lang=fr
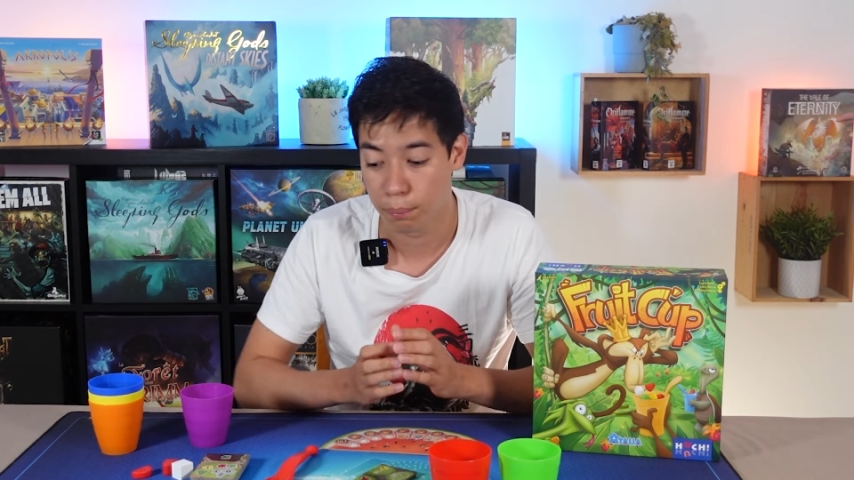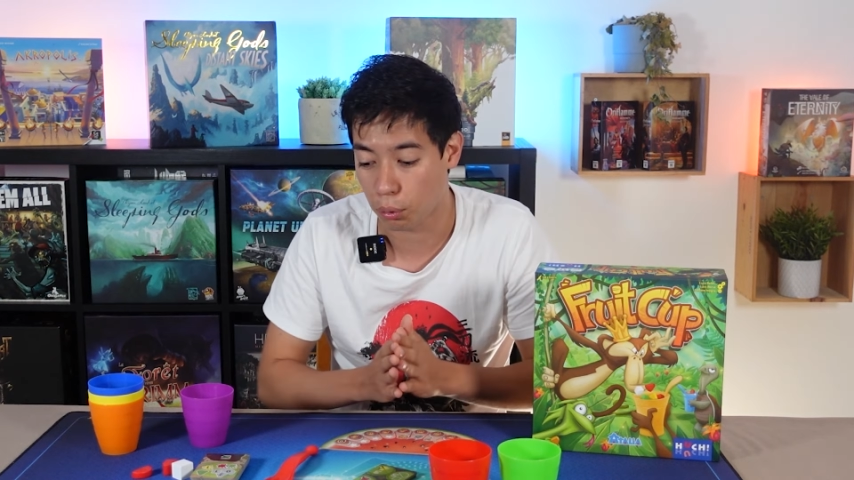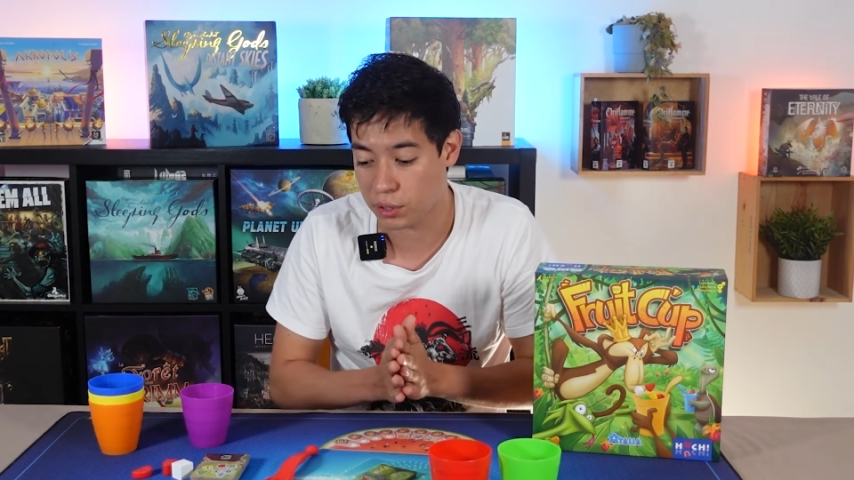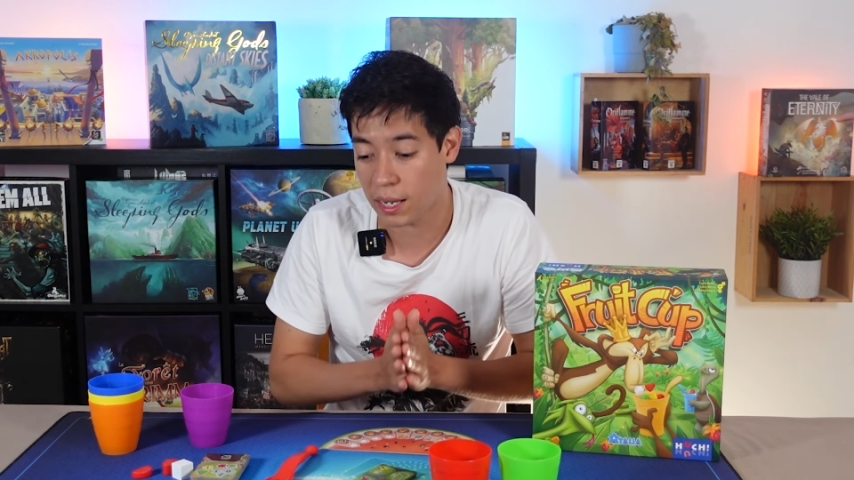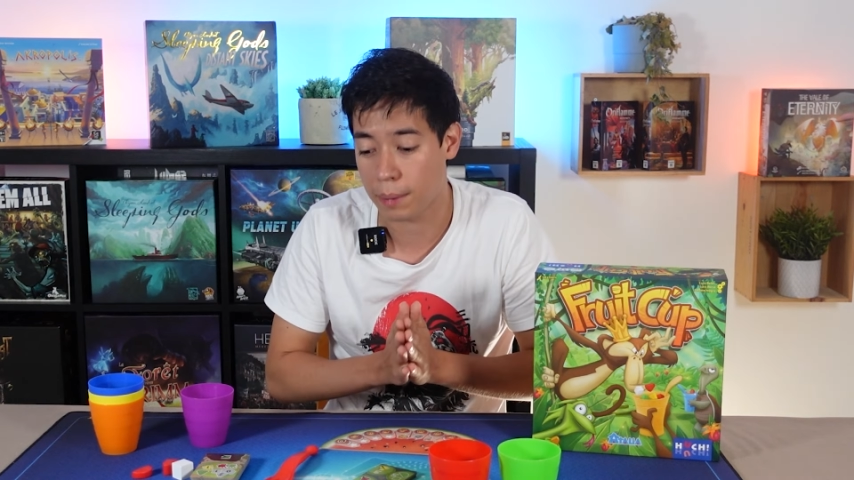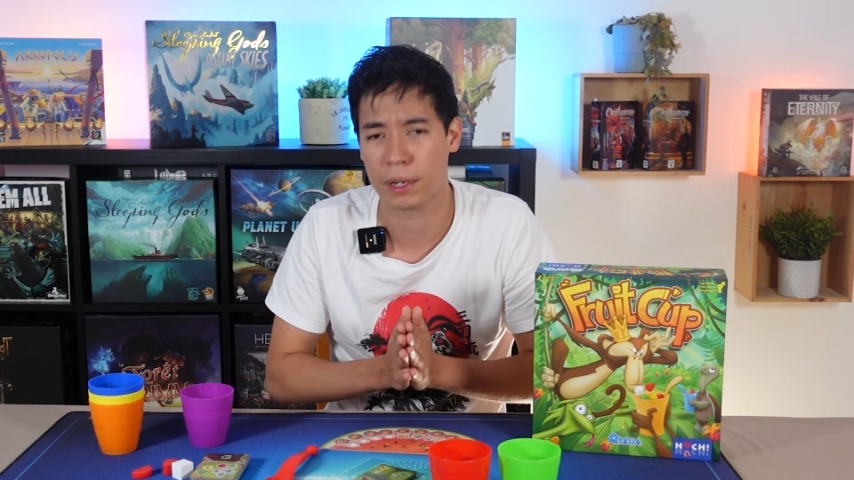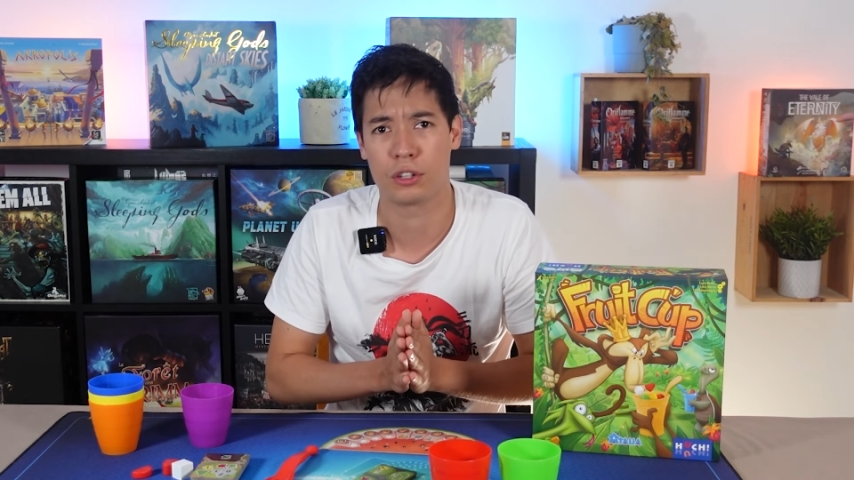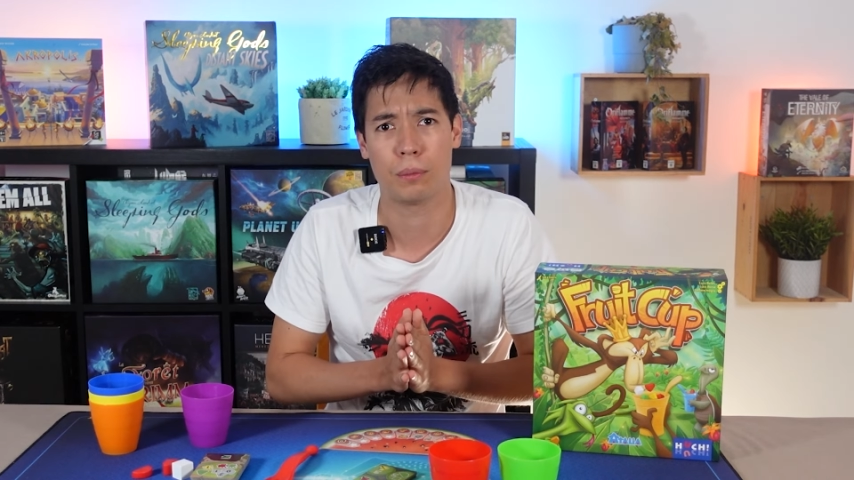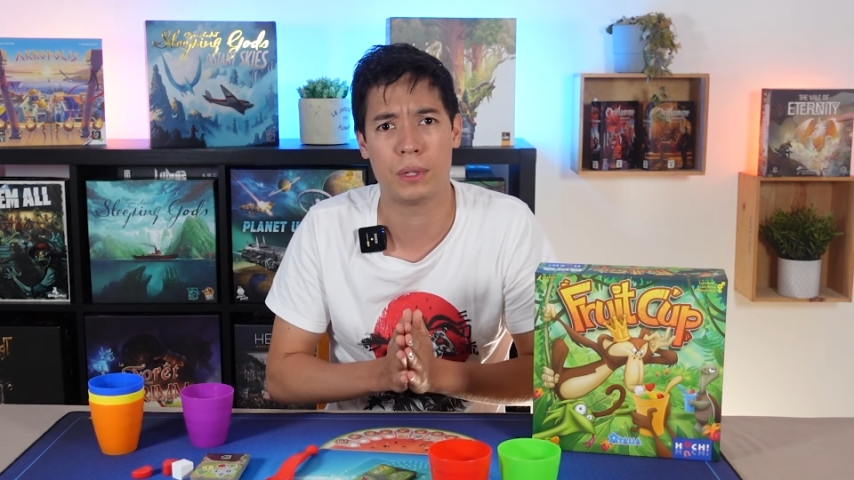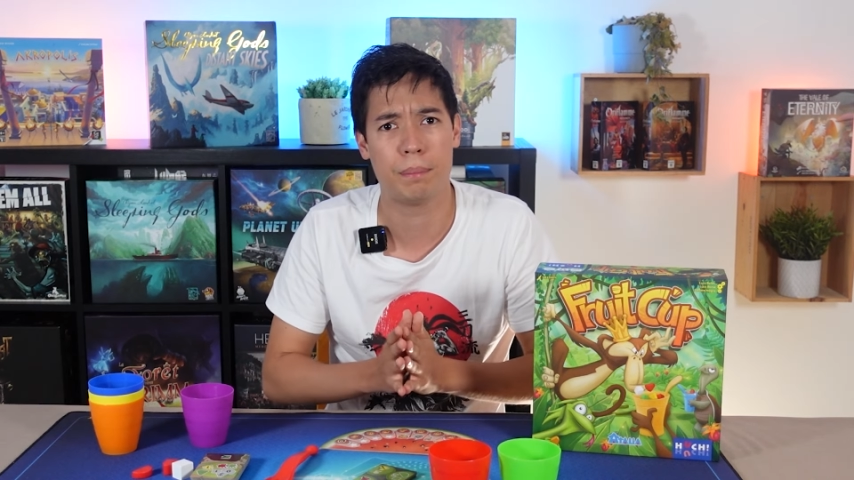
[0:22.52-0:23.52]
Pour ça, après
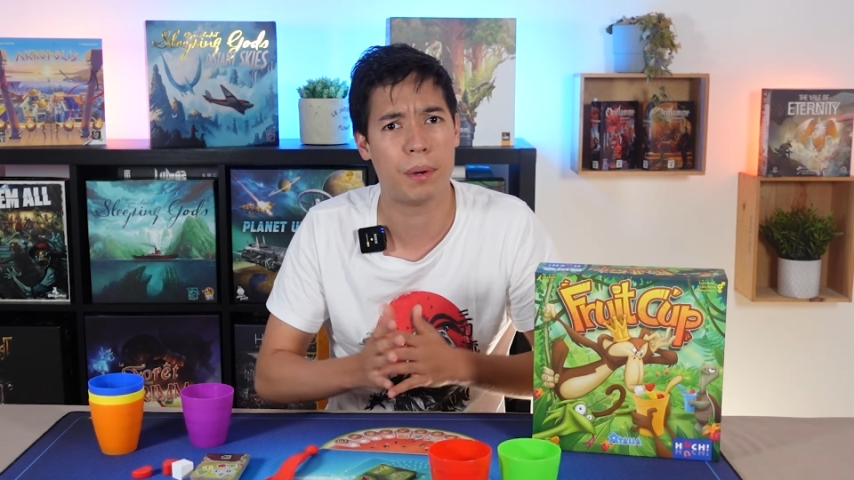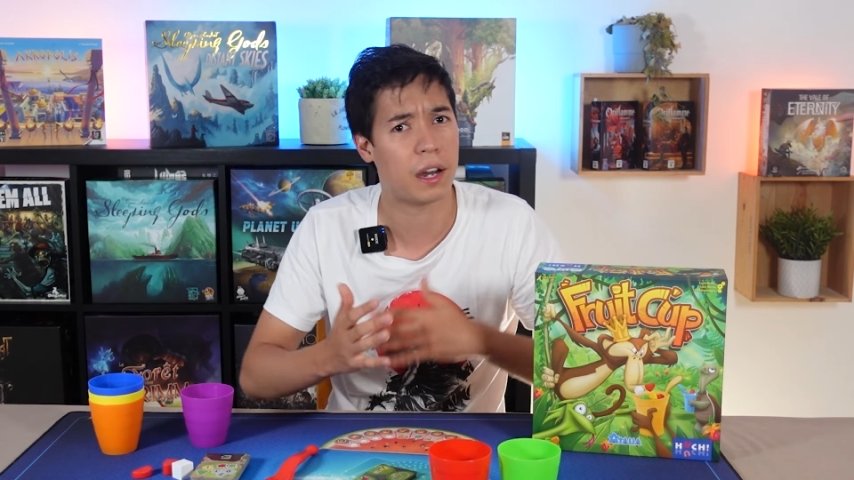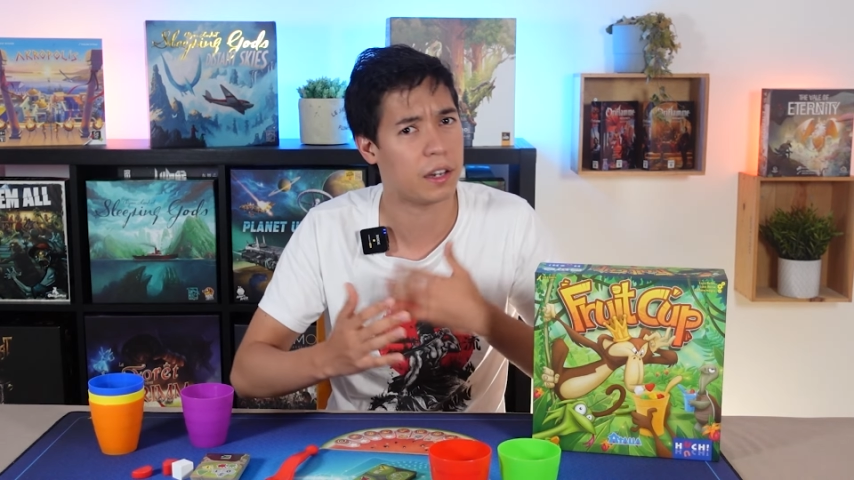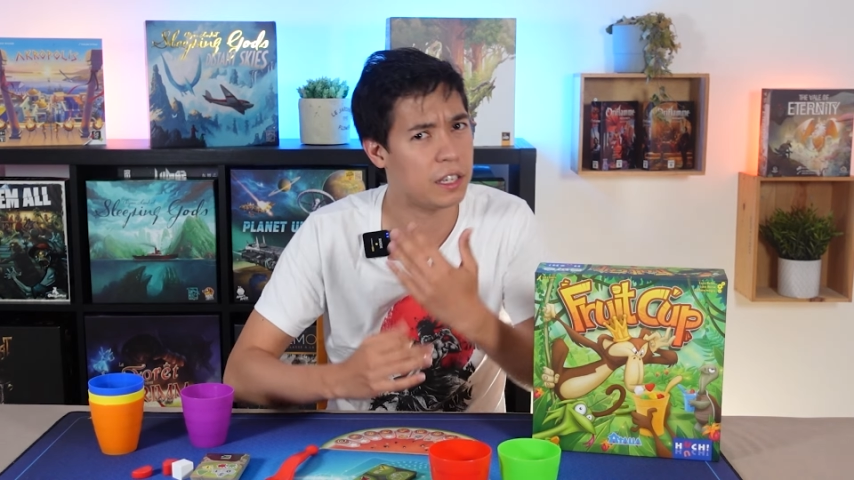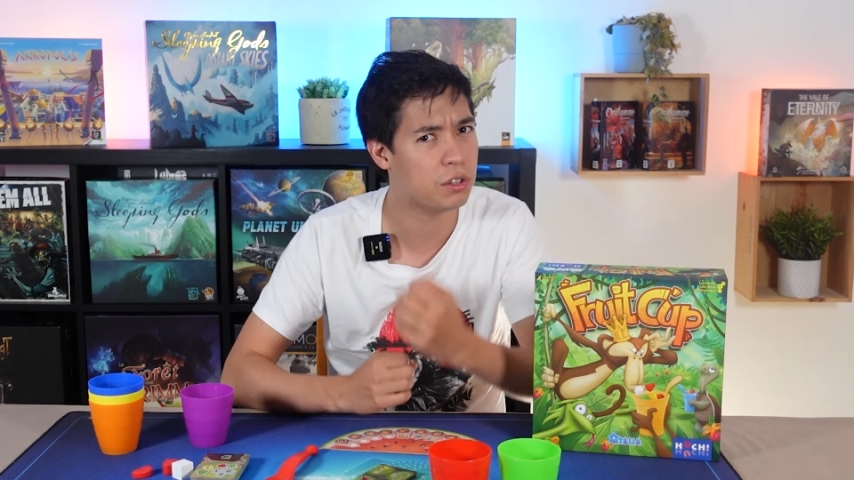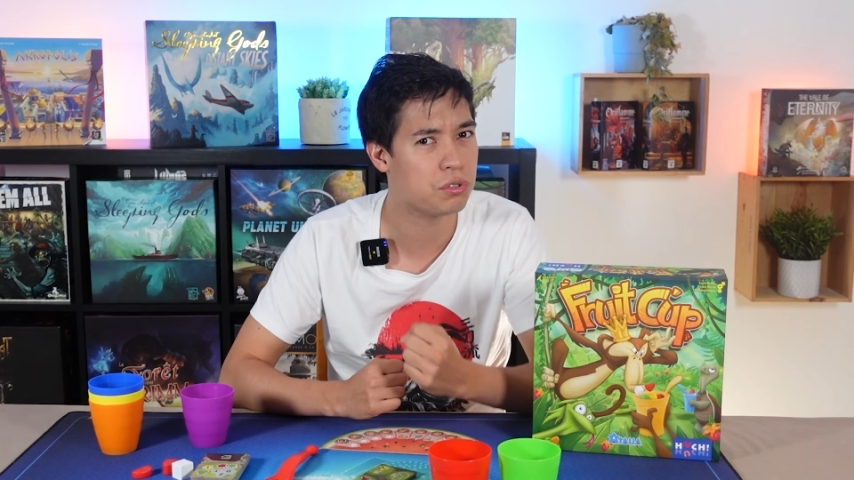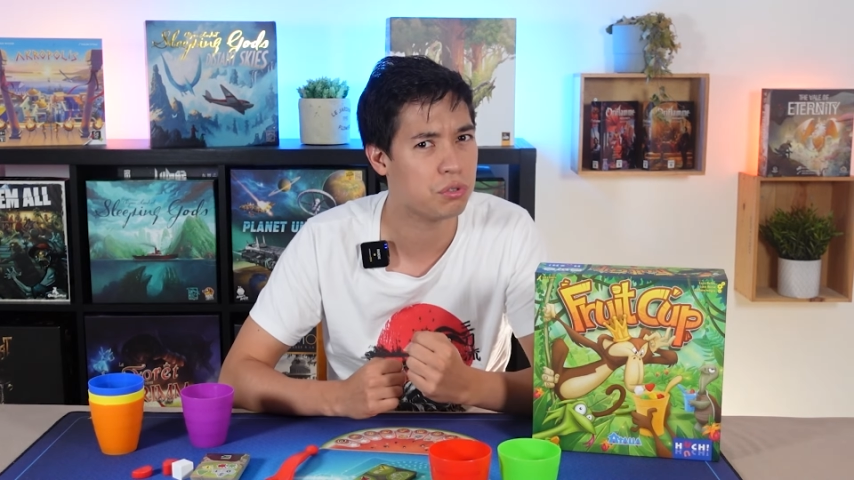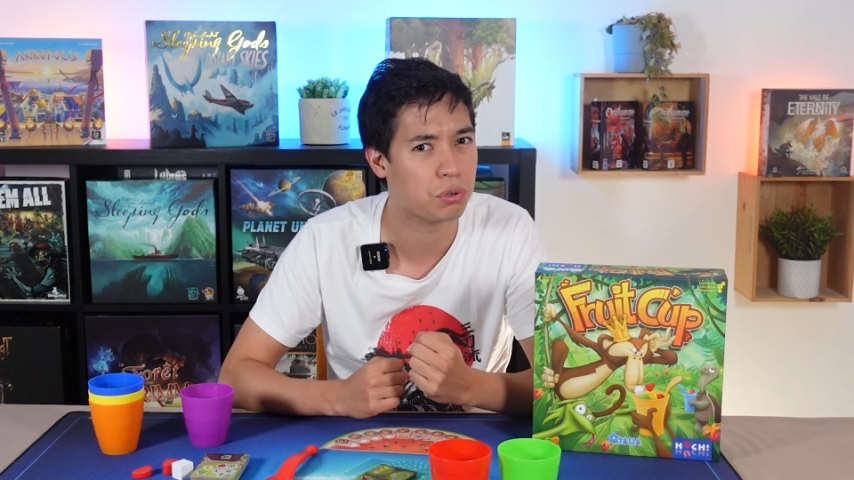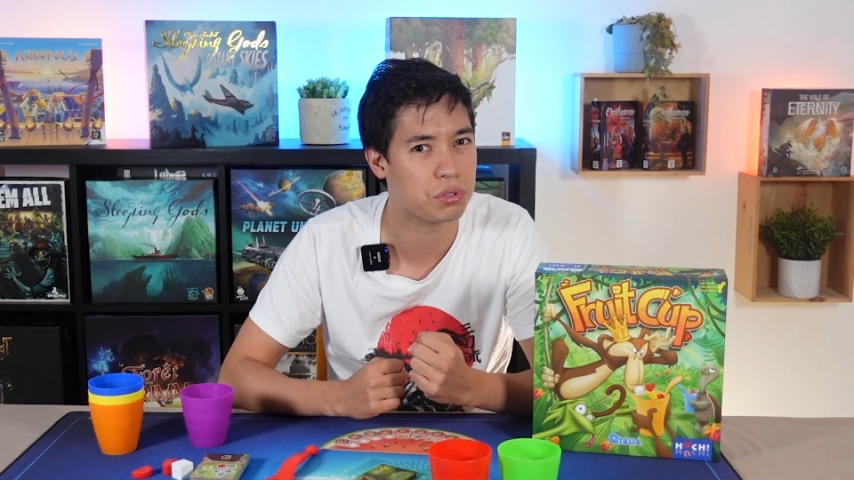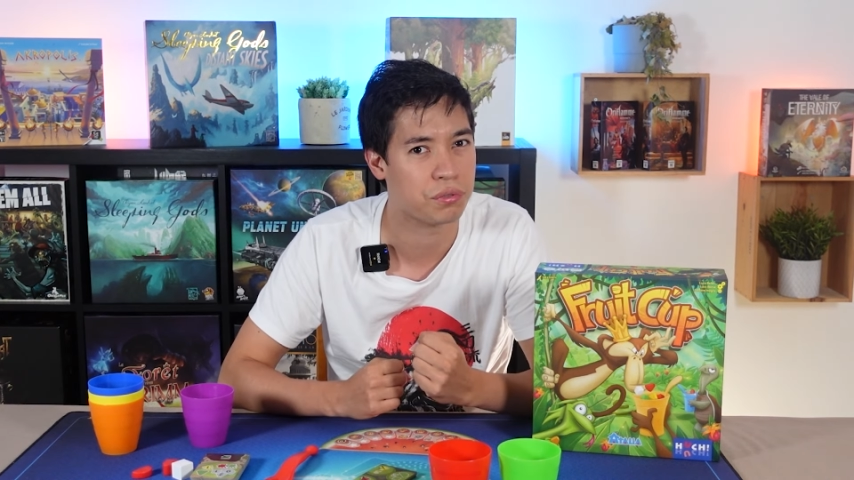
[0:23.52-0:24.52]
un top départ et dans
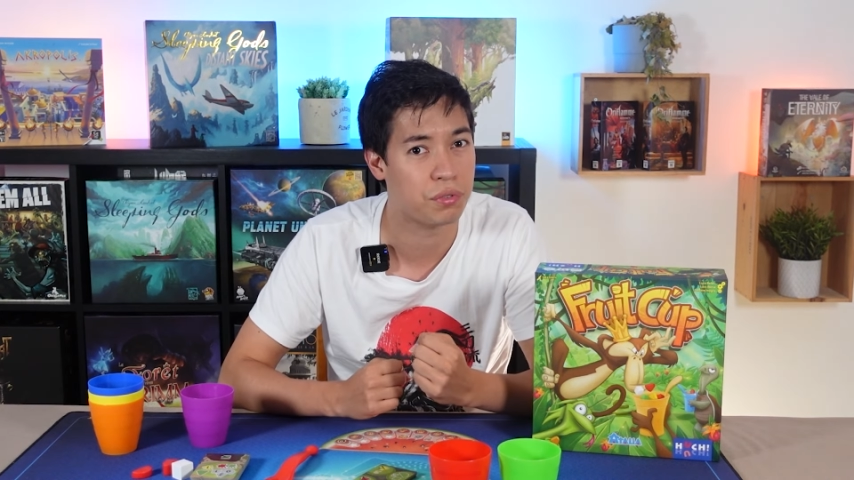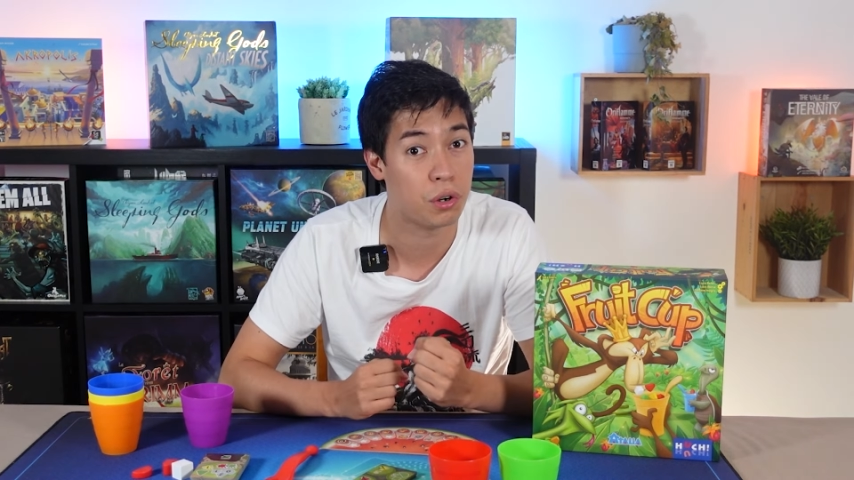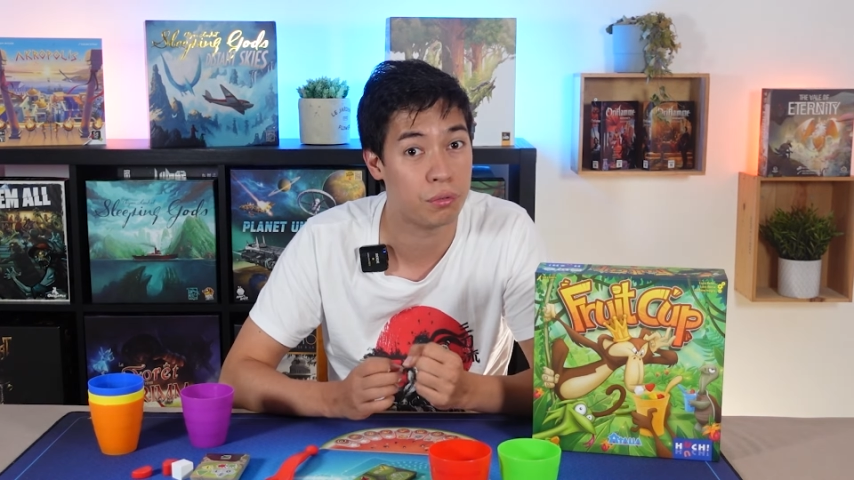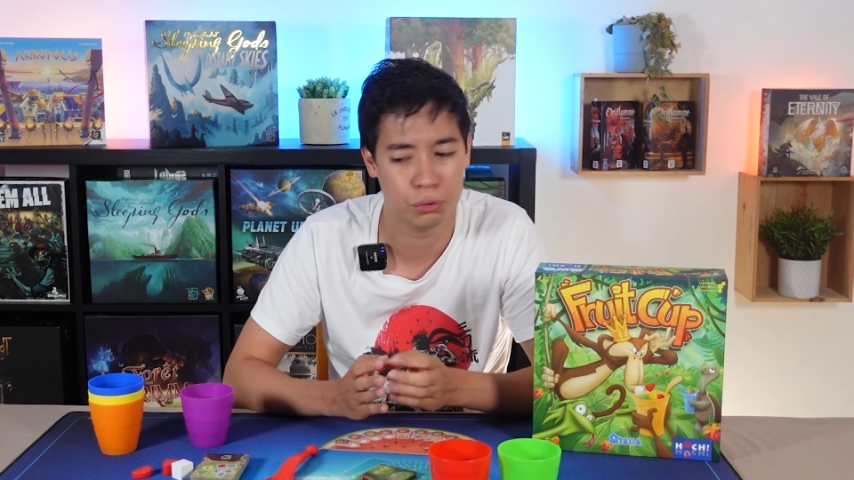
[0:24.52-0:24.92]
une course folle,